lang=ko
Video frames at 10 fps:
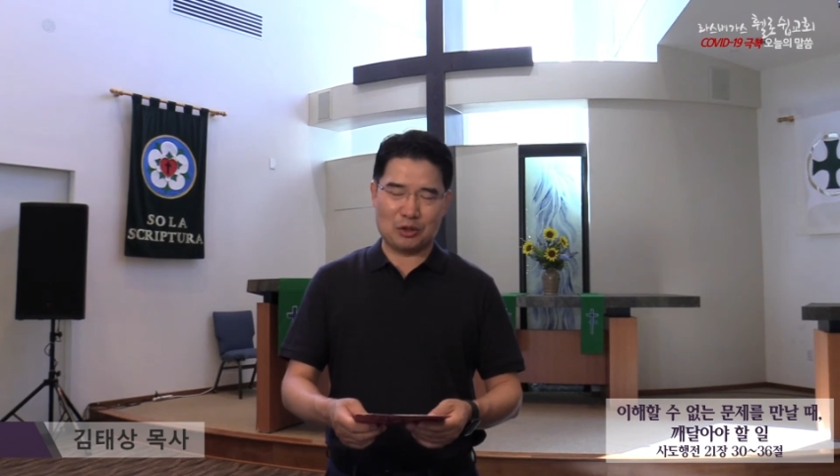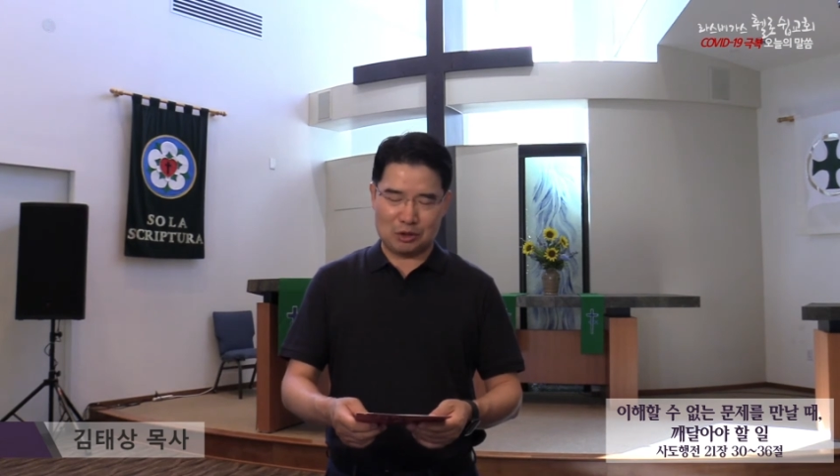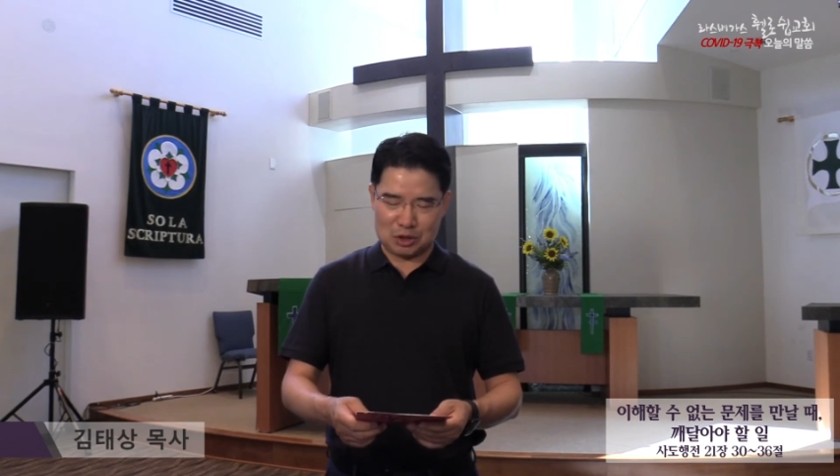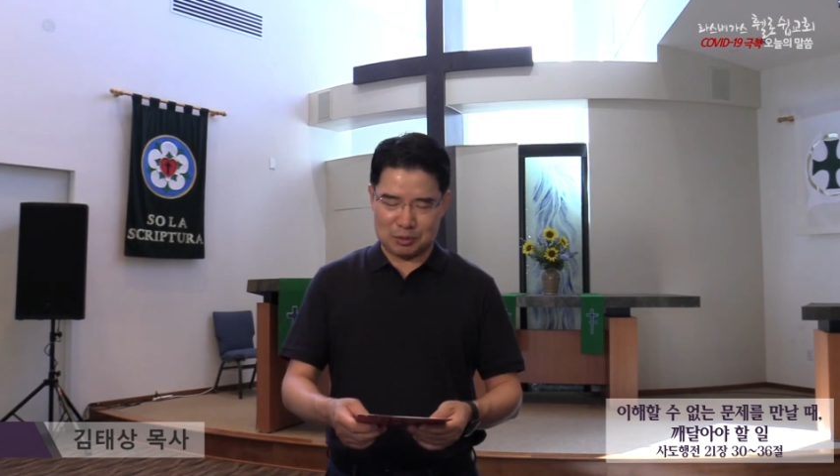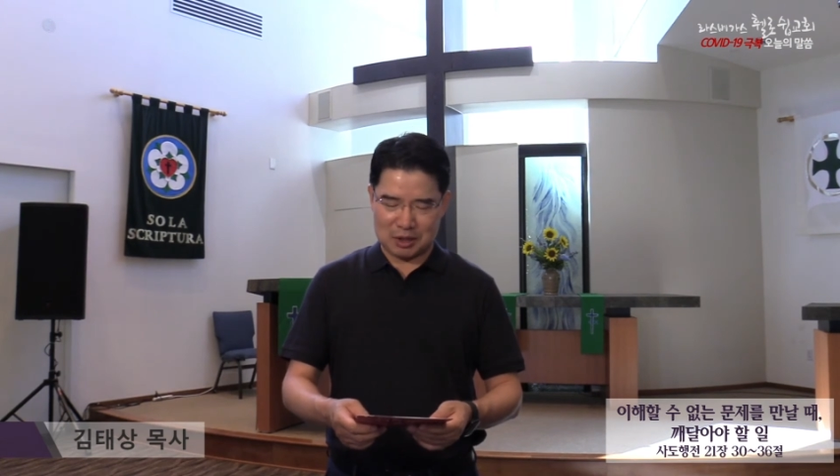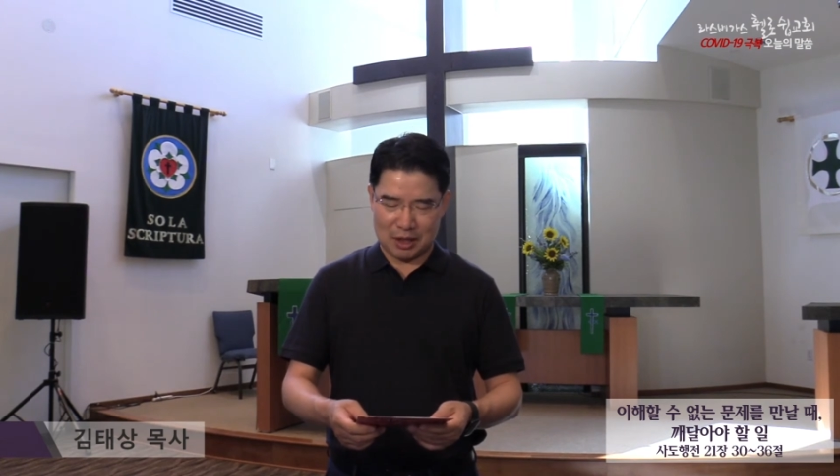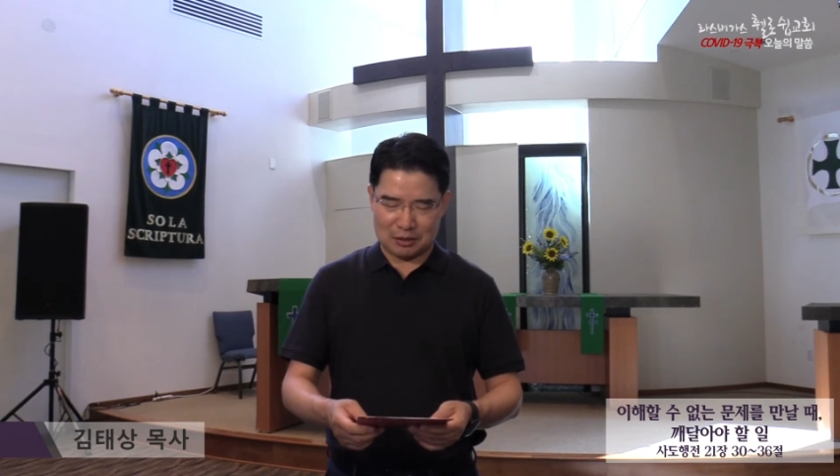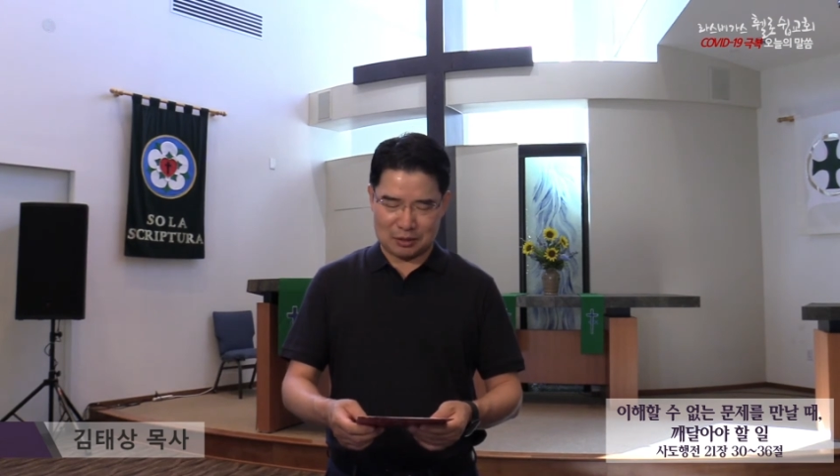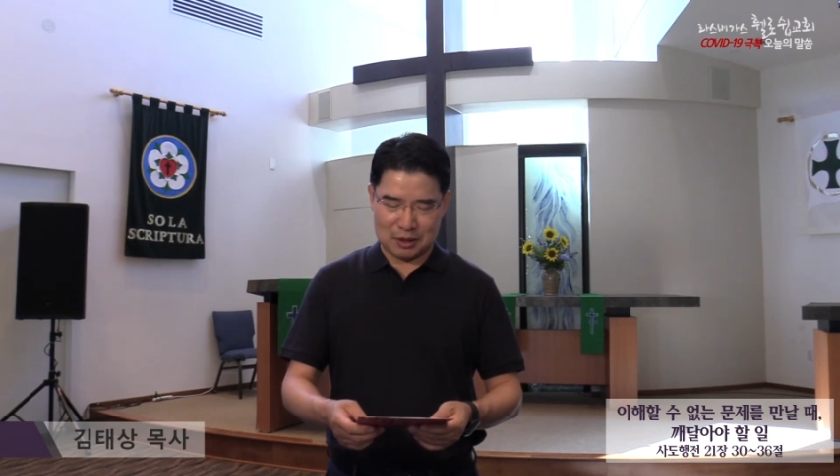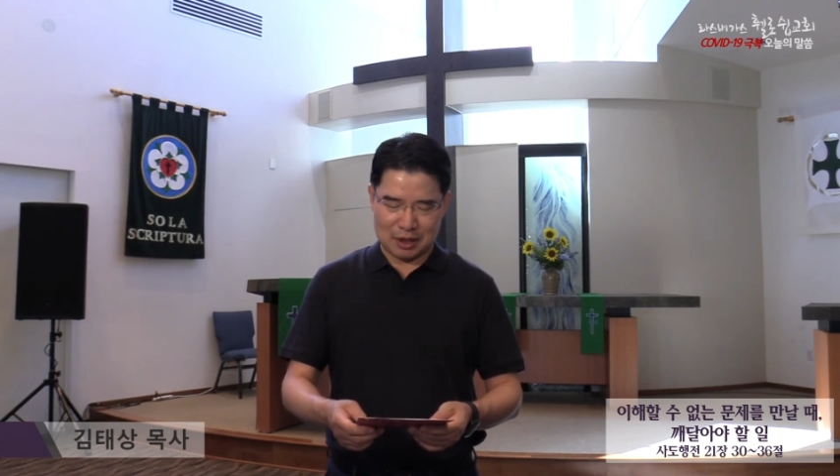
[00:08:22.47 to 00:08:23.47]
열심히
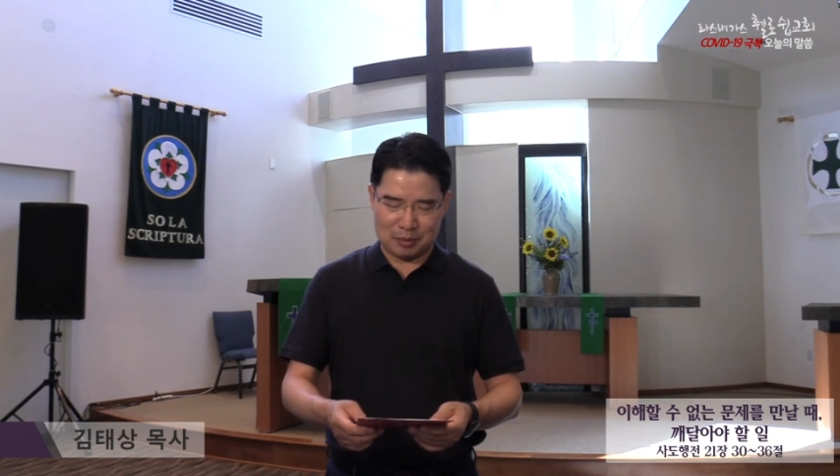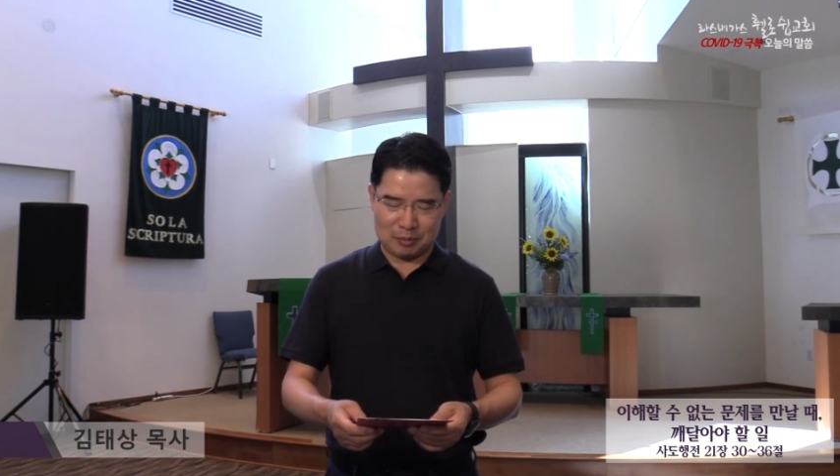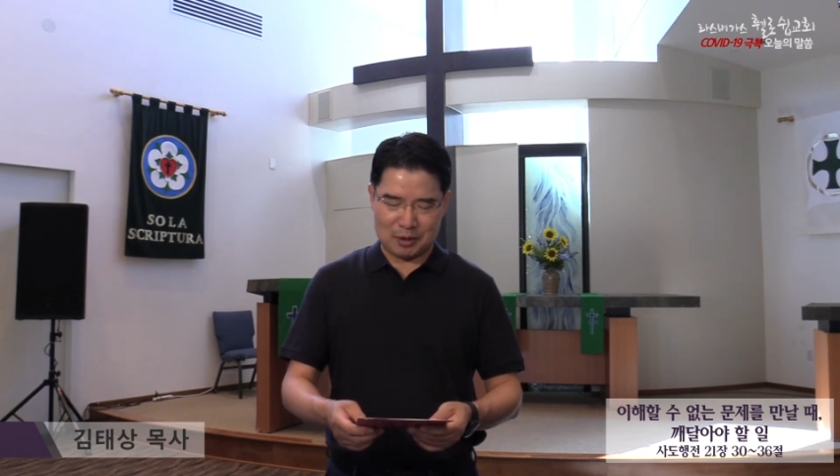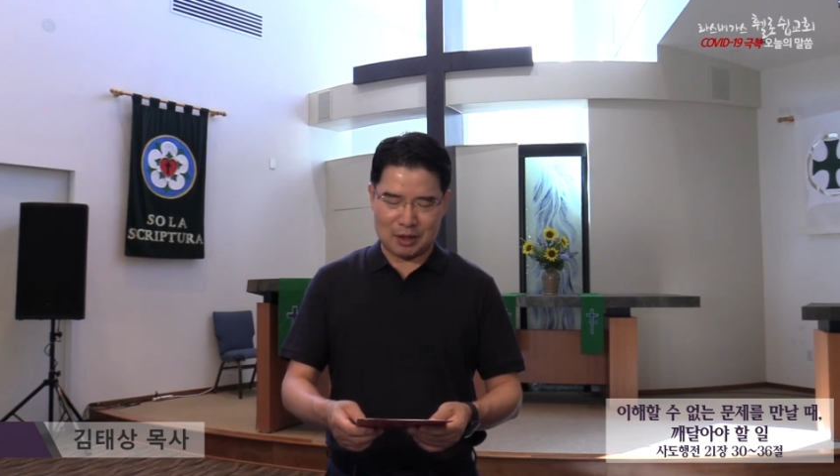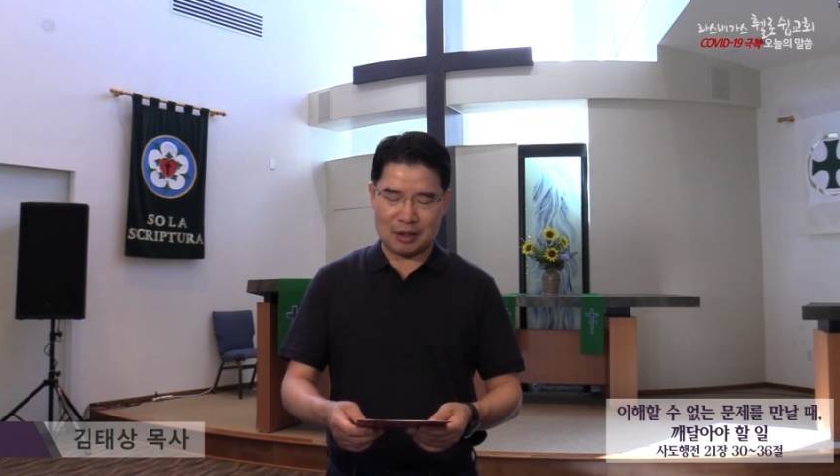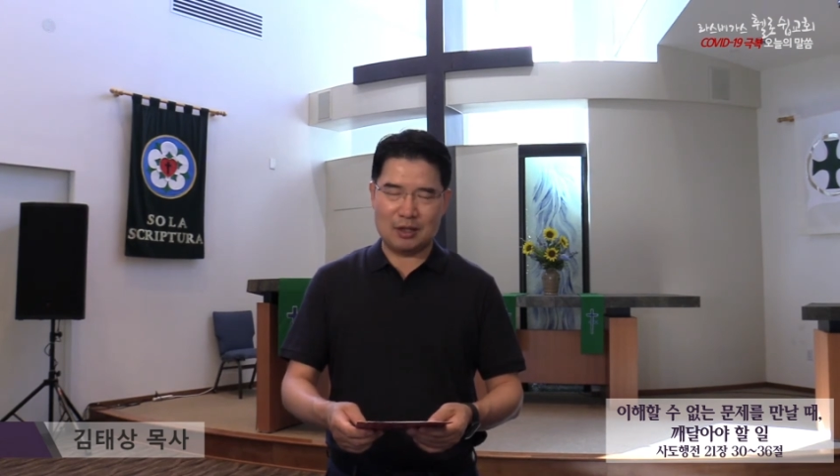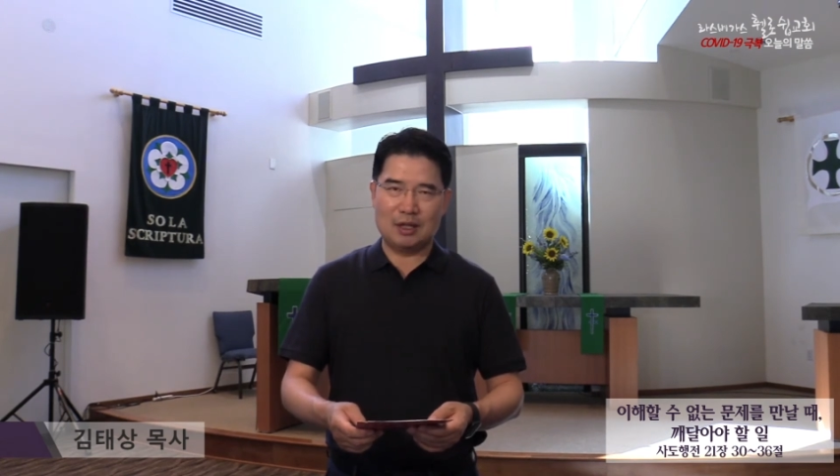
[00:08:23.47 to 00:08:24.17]
살았던 사람입니다.